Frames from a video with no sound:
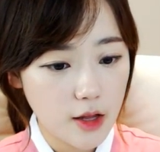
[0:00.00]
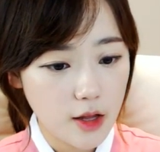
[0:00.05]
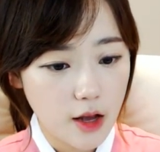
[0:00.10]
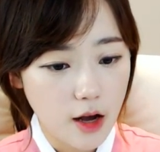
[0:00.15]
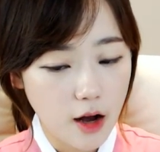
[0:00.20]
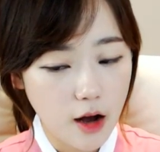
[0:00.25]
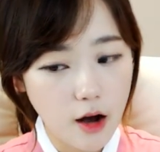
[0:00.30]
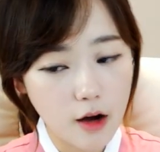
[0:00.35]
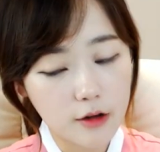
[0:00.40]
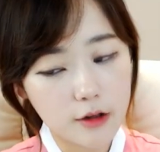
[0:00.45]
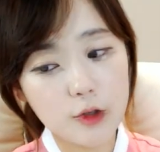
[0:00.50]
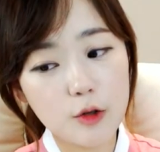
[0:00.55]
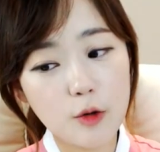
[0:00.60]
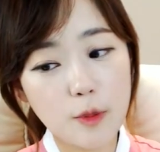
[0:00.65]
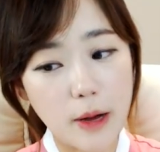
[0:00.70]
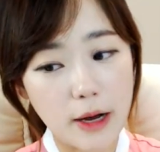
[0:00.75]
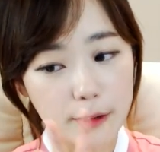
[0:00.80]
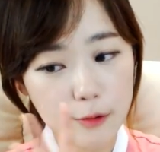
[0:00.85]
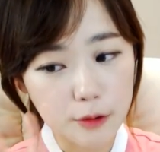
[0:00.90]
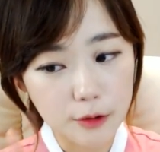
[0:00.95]
어, 그리고
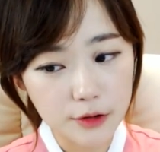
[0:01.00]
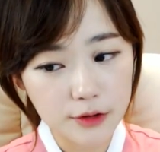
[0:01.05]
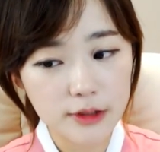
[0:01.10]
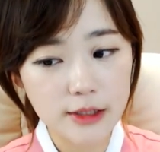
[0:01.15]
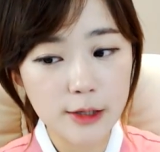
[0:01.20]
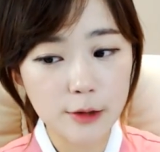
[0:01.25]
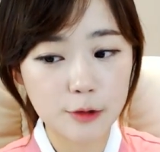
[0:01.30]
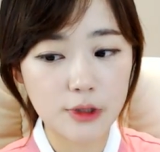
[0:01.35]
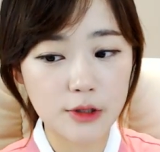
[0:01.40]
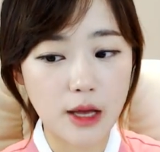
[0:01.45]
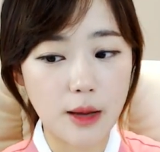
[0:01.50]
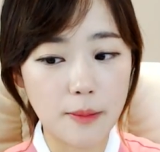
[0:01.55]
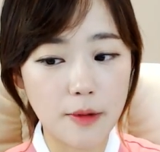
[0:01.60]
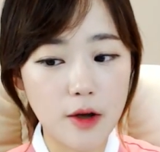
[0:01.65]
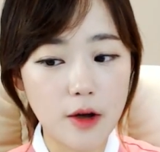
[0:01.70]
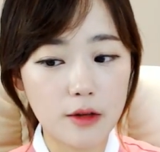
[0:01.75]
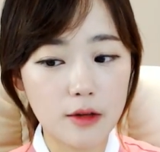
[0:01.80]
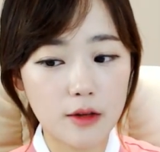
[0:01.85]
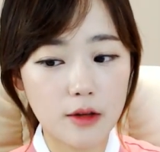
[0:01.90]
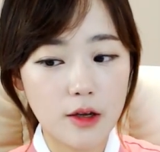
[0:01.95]
방송 끝내고
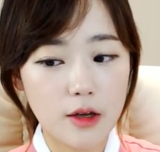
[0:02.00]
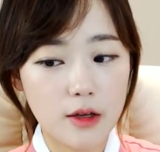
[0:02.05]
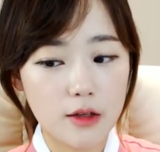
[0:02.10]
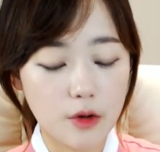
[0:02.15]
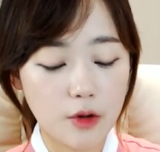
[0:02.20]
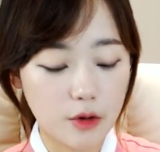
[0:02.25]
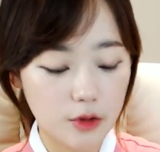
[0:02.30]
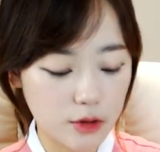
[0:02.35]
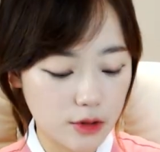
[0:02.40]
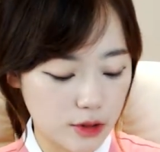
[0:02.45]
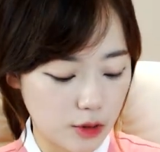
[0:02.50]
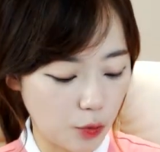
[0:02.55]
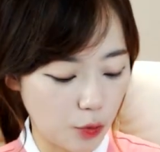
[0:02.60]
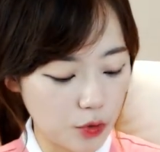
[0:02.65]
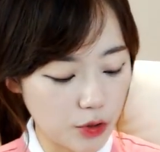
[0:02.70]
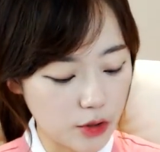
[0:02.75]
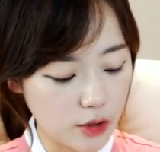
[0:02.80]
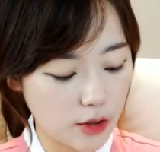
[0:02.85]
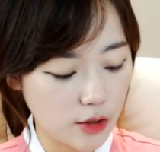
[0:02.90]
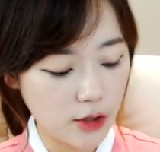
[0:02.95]
나면 저는 이제
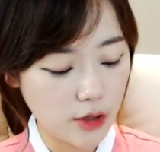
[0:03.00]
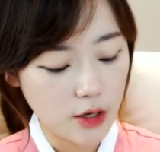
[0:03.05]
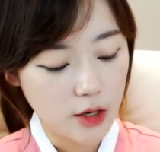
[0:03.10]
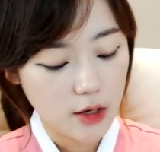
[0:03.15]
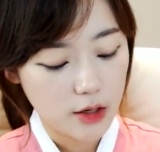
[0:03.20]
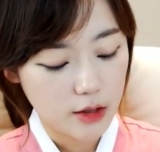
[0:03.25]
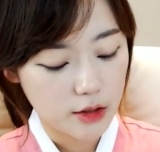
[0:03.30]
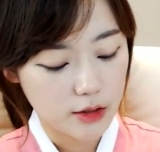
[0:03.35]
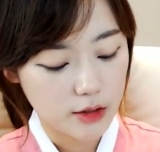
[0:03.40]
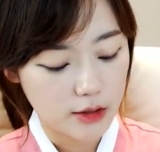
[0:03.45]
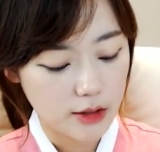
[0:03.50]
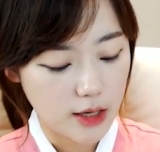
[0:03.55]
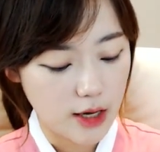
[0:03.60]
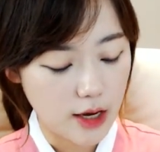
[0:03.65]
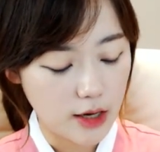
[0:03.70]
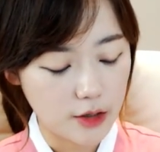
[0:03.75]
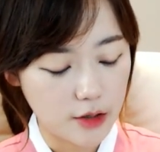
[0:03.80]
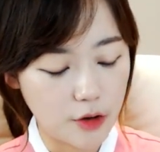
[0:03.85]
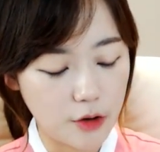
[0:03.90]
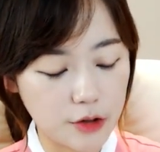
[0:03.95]
오늘
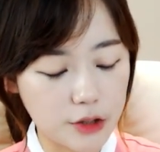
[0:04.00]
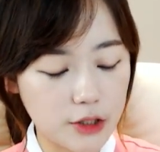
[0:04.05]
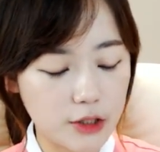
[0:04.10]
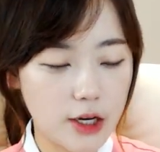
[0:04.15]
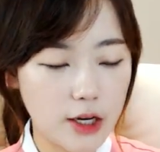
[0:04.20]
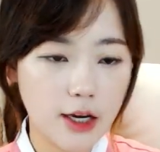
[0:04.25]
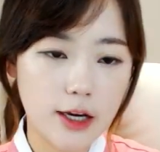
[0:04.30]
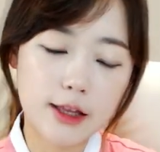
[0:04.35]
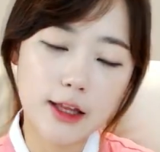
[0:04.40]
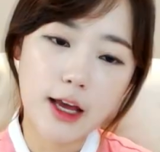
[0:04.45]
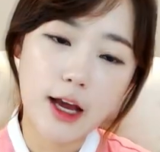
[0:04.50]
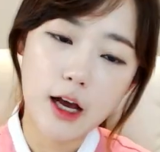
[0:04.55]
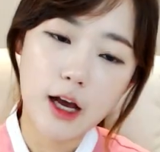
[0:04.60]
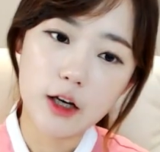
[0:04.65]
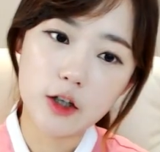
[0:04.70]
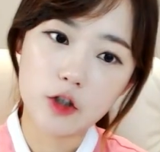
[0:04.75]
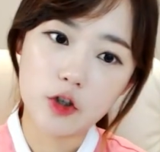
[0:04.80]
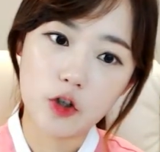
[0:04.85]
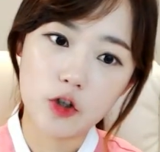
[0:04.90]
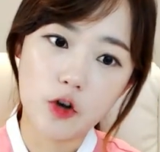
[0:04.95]
그냥 영친왕에 대한
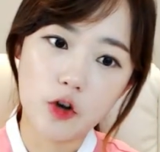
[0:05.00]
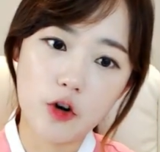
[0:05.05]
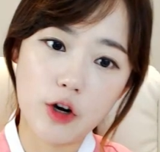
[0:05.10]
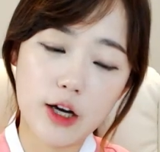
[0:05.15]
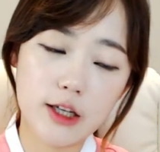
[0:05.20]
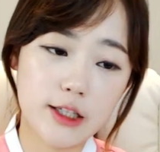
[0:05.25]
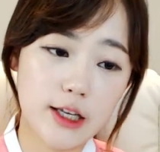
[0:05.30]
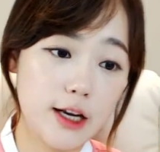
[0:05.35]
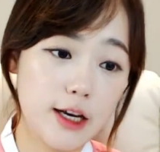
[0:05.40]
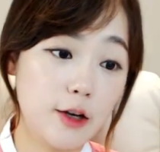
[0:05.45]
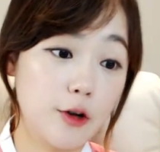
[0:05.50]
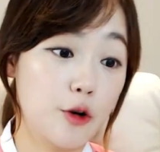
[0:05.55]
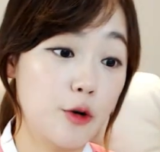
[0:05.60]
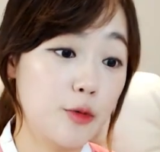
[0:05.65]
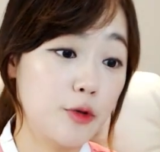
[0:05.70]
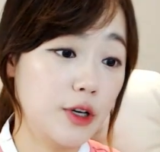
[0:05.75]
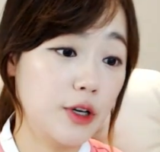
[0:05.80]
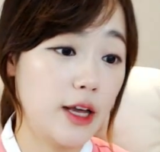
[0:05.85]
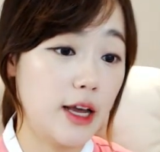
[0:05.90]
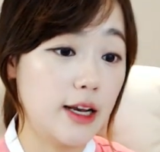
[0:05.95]
그런 여러 가지 얘기
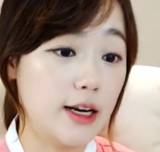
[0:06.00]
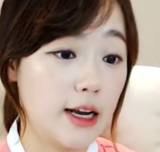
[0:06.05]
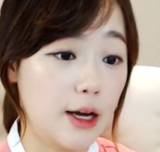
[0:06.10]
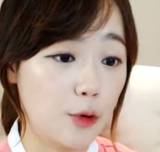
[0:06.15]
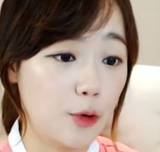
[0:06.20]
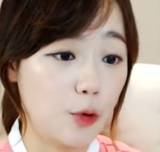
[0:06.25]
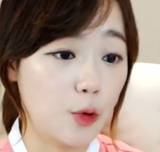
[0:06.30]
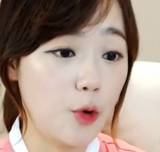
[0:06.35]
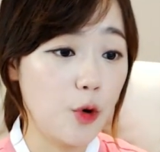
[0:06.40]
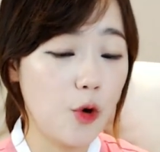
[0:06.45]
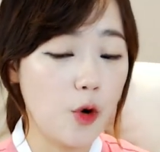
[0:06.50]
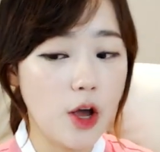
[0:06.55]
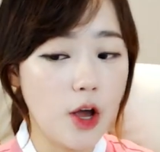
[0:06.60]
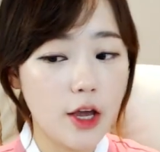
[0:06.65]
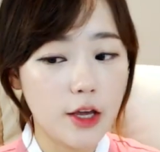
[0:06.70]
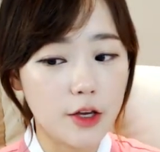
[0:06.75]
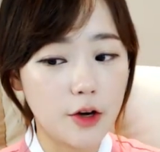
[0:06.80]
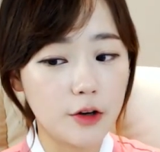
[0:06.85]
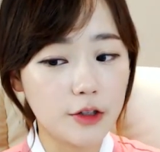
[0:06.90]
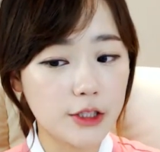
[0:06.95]
여러분들과 얘기를 나눴고
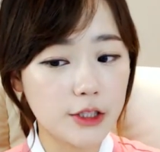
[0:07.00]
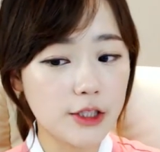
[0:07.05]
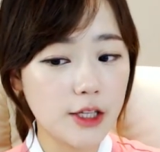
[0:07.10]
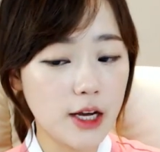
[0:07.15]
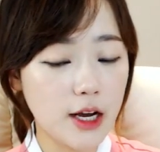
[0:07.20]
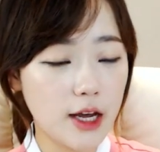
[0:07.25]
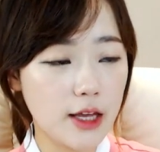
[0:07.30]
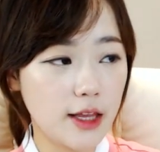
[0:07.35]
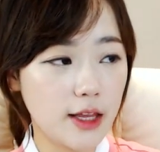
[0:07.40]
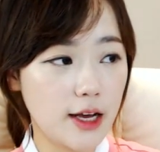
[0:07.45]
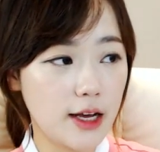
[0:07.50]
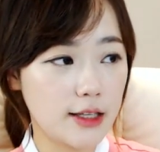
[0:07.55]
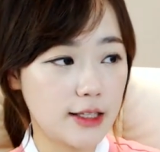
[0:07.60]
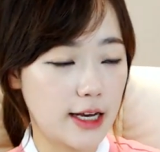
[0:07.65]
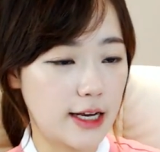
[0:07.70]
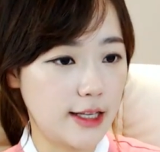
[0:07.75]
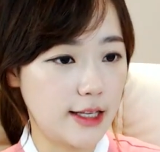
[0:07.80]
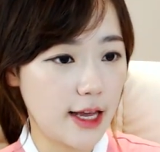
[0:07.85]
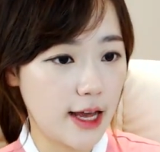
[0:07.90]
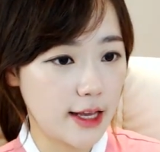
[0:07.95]
영친왕에 대한
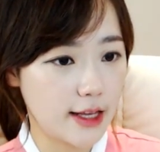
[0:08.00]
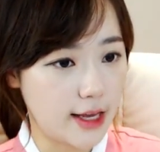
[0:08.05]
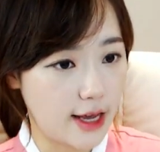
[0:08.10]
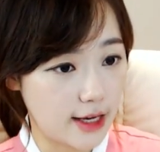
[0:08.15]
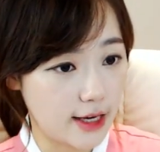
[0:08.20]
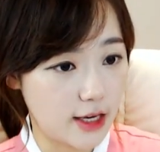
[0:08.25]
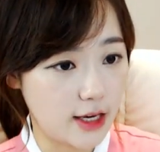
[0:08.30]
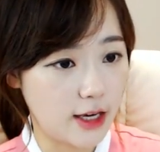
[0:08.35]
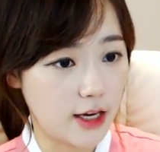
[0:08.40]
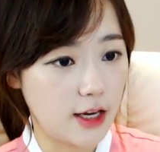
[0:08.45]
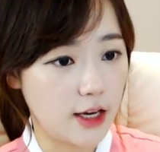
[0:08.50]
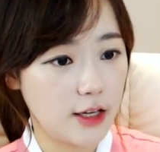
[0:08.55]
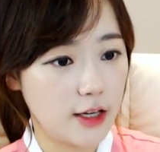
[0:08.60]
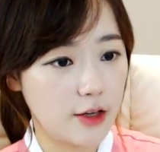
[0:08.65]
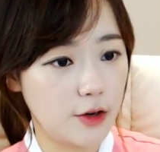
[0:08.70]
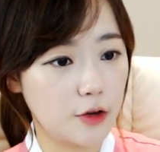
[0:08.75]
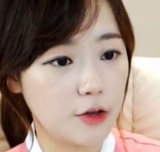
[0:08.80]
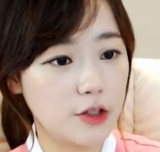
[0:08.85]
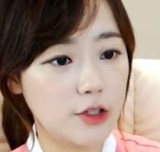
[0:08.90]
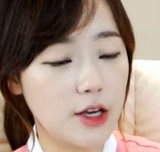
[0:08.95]
자세한 얘기
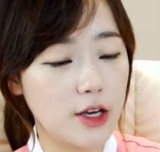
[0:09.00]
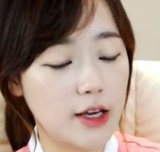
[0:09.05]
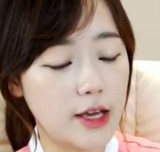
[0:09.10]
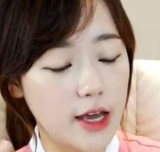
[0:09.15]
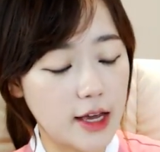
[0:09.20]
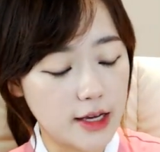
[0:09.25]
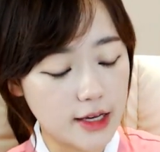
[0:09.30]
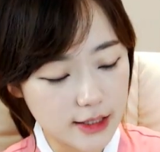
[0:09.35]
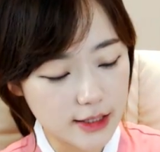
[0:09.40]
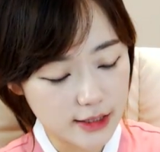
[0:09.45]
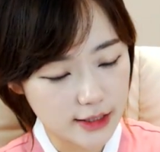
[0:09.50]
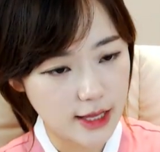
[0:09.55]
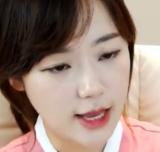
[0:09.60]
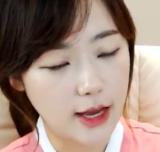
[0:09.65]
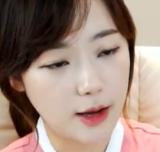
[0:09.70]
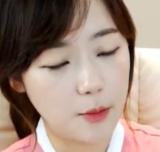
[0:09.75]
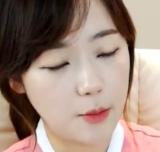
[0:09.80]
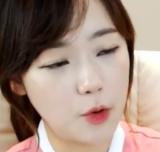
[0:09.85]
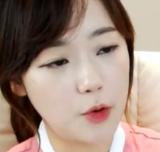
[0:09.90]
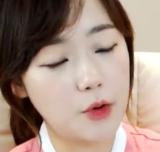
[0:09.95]
영친왕의 일생
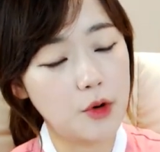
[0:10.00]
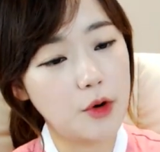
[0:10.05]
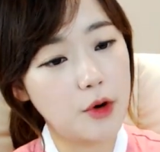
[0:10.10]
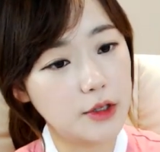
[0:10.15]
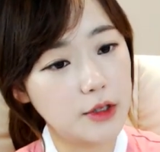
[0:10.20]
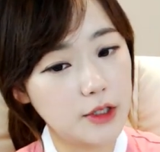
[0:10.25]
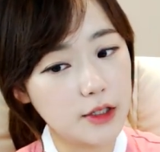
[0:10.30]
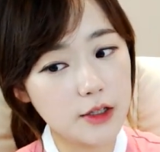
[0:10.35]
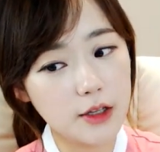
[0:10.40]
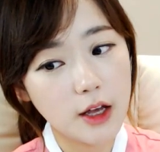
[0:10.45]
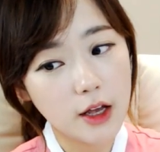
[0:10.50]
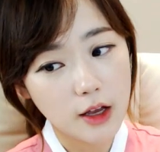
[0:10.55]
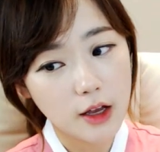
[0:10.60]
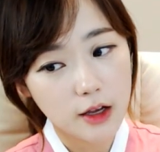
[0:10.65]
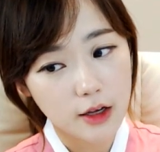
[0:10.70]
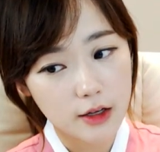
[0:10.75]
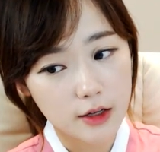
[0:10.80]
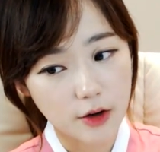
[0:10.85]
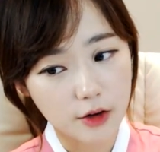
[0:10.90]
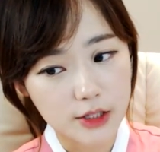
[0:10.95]
뭐 이런 것은
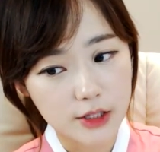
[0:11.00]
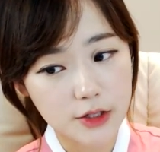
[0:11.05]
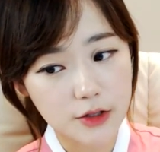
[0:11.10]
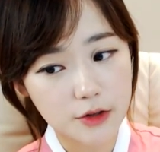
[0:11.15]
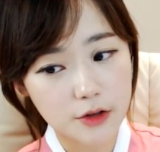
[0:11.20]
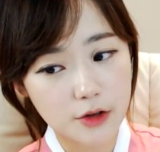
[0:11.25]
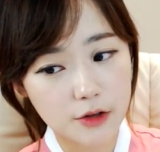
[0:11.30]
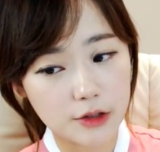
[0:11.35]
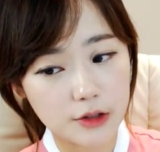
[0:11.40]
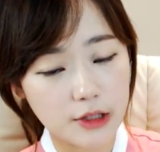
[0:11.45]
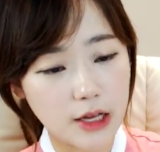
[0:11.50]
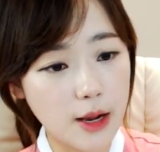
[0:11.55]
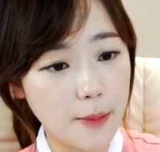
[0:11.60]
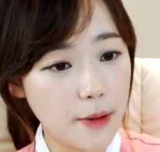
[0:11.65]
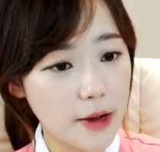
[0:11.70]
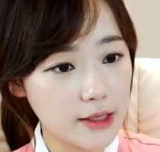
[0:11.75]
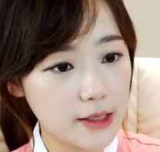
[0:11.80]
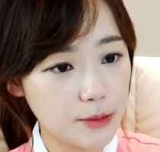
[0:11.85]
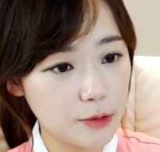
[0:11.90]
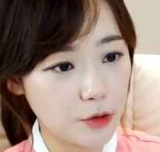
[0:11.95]
역사저널 그날
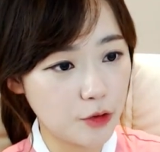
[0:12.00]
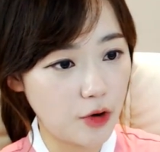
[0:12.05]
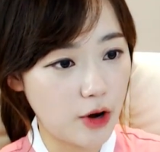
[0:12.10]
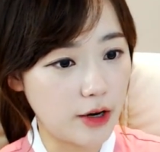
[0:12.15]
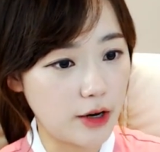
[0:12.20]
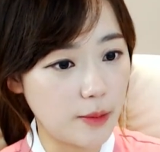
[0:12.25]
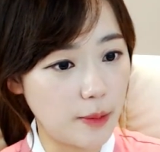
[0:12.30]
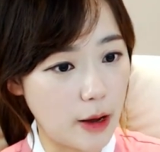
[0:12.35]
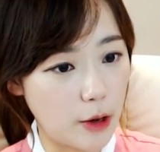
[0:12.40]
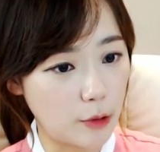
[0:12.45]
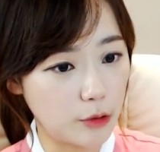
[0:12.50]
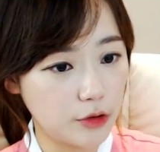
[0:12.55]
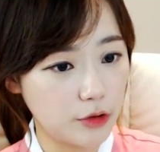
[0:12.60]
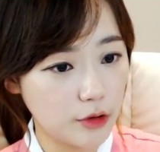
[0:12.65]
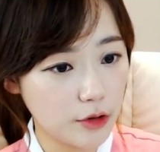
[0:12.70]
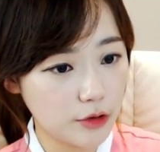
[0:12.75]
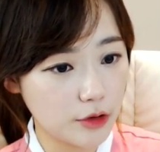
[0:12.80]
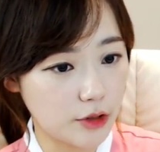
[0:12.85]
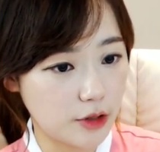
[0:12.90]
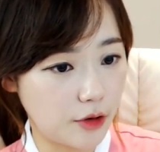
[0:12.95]
86화를 바로
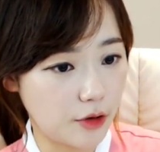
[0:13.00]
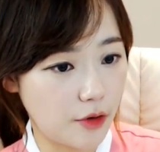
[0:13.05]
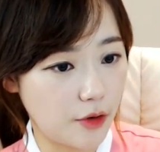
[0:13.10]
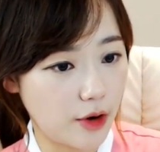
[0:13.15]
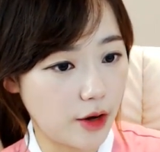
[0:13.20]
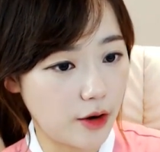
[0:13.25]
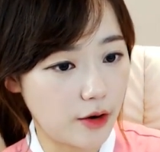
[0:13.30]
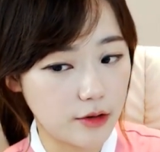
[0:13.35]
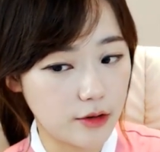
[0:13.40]
틀어드릴 거예요.